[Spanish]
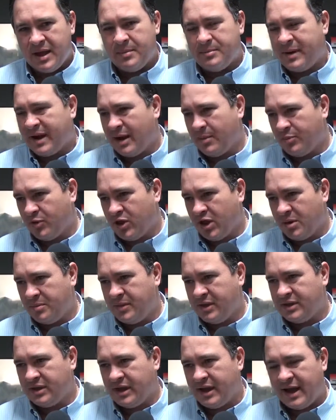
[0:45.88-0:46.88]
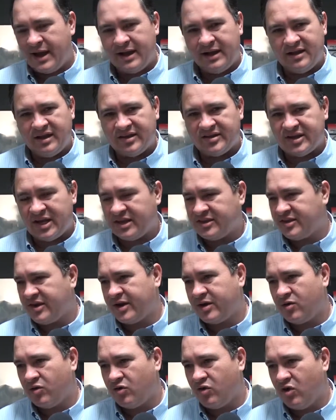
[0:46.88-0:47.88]
para poder mitigar el
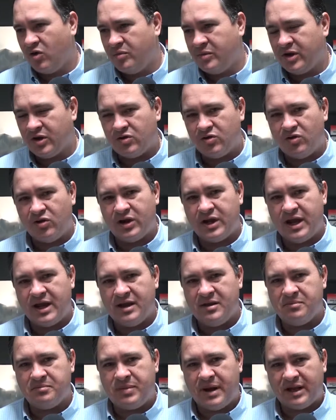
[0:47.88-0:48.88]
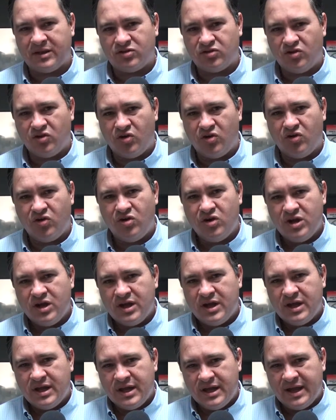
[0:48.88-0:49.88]
desastre económico y el impacto
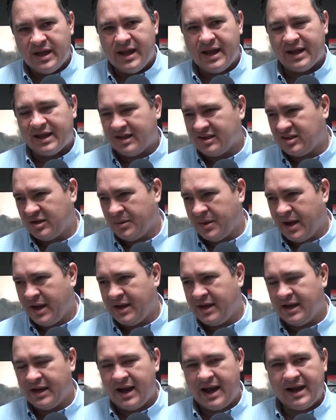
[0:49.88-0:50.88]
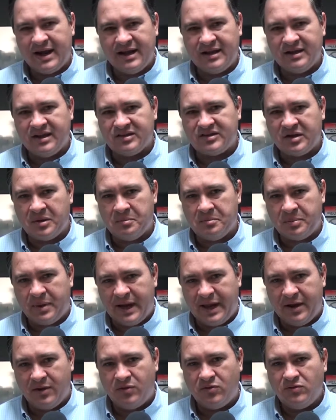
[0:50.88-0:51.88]
que se va a generar, el
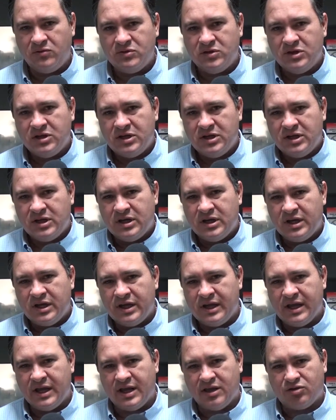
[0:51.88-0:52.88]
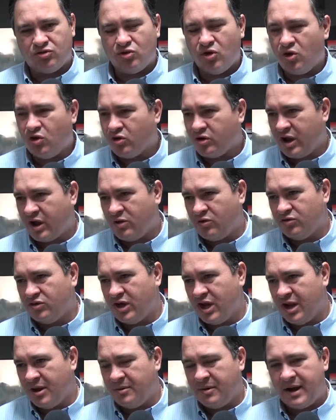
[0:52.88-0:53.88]
desempleo y todo lo que
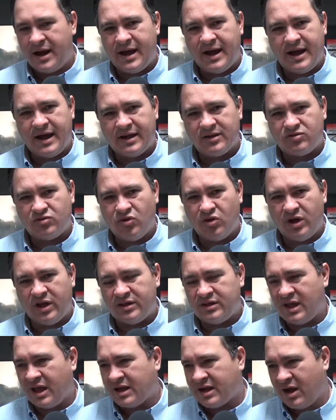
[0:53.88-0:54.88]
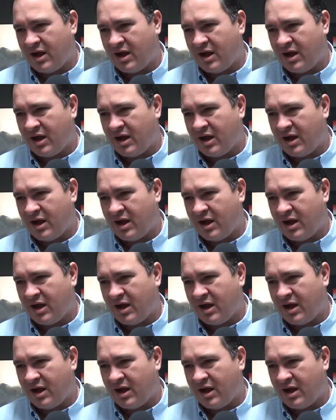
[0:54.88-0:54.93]
conlleva todas estas